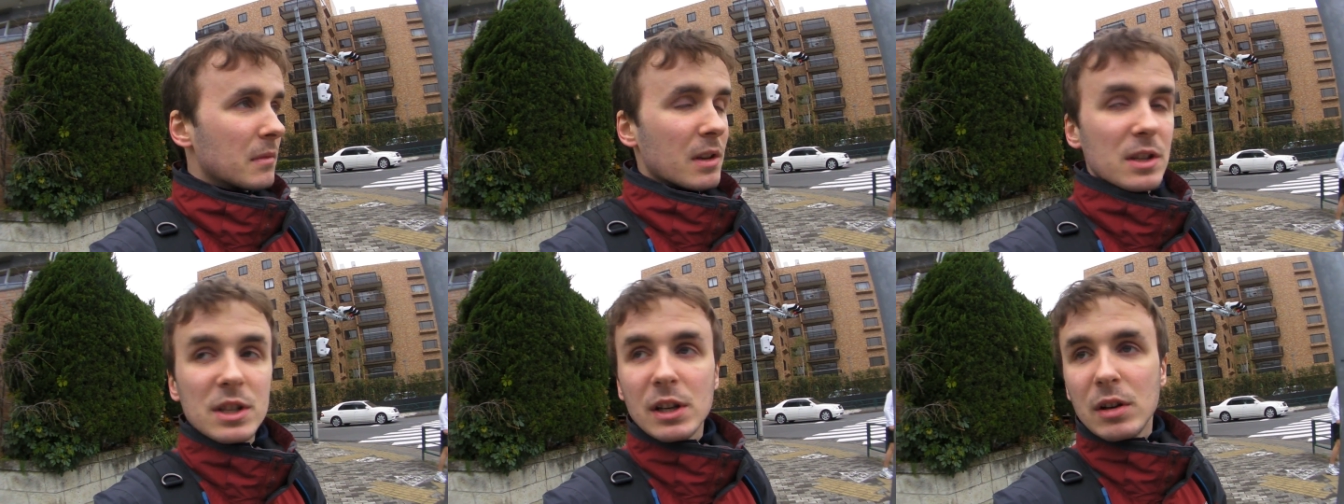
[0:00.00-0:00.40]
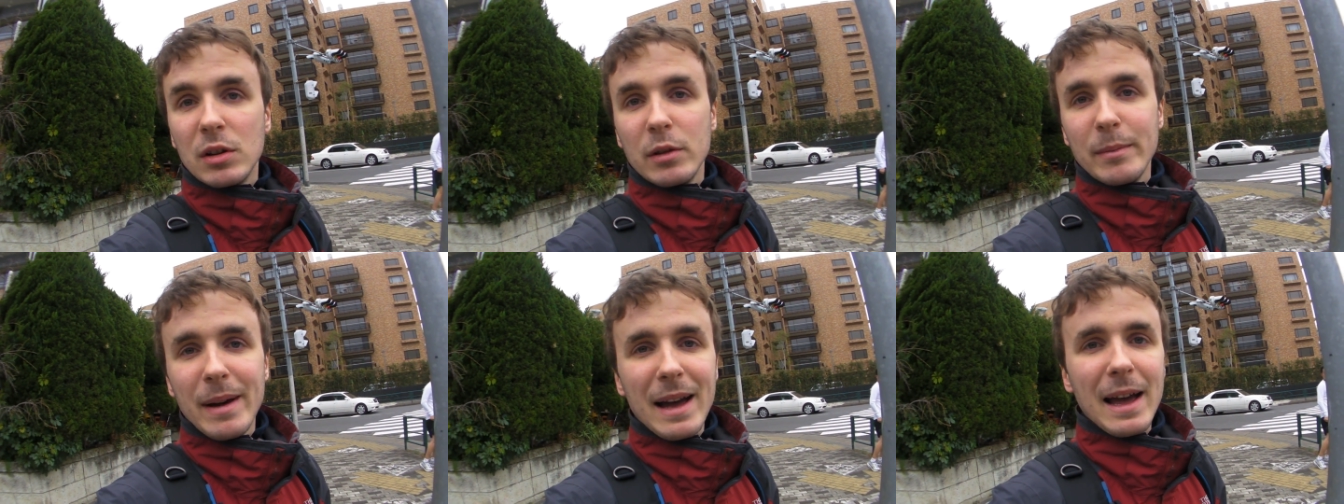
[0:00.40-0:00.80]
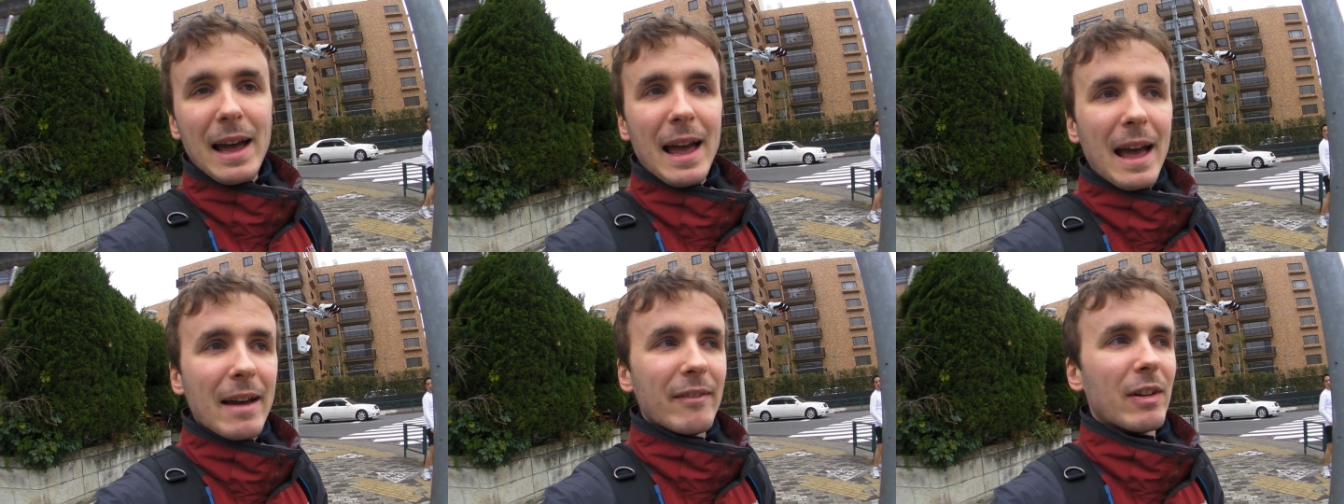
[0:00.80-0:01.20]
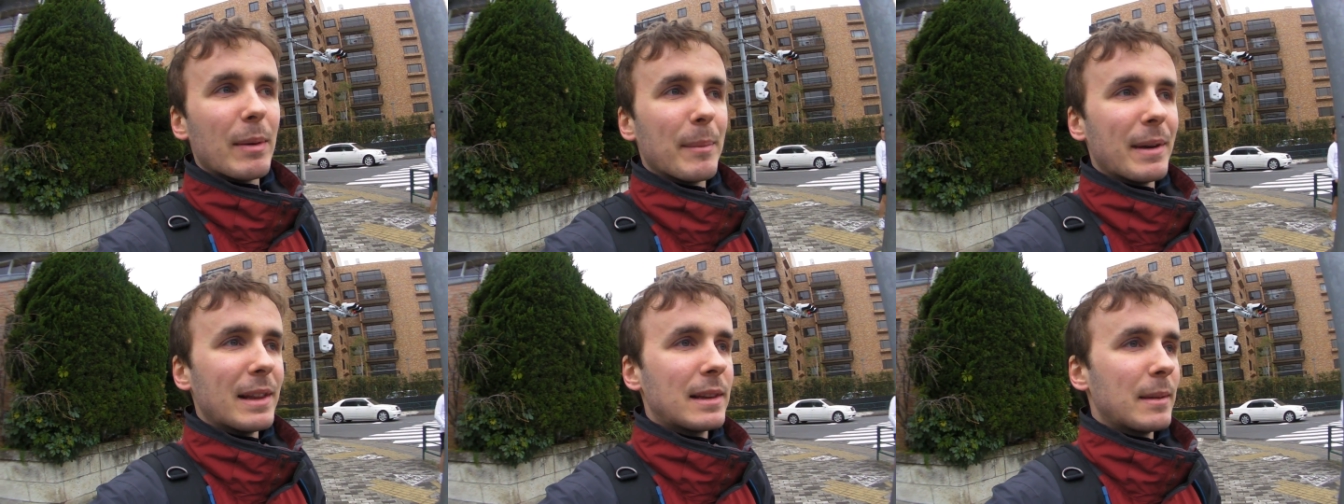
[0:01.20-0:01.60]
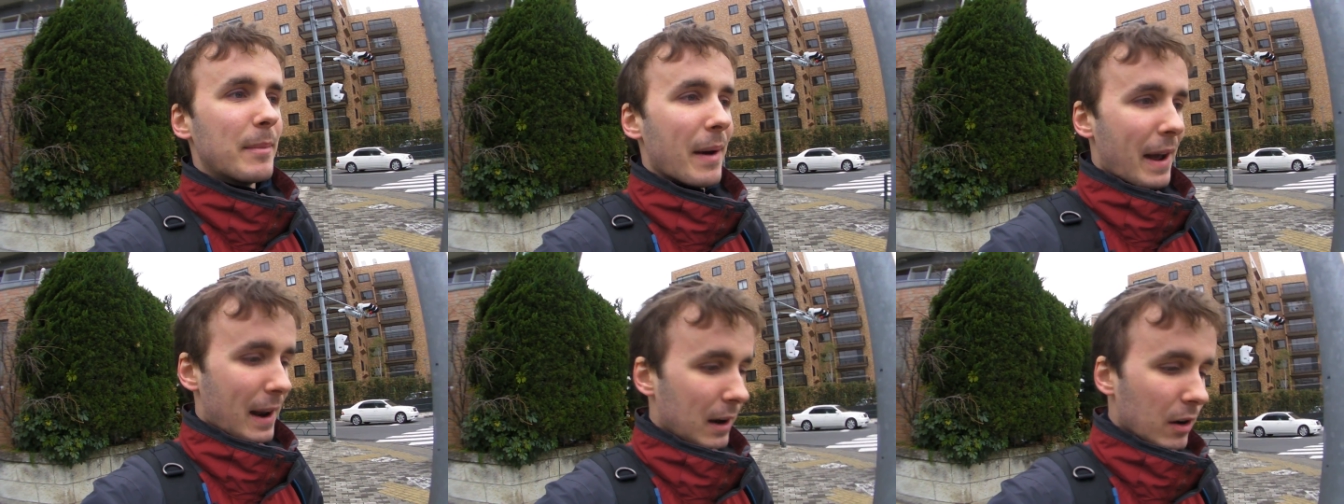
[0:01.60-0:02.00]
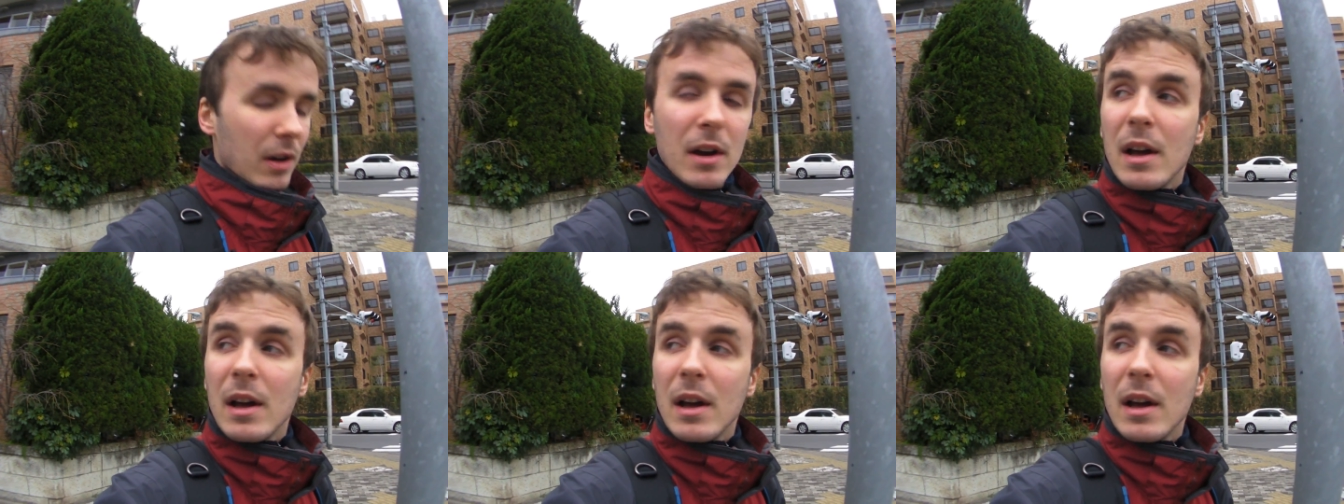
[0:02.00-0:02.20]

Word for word: secondo me è veramente bello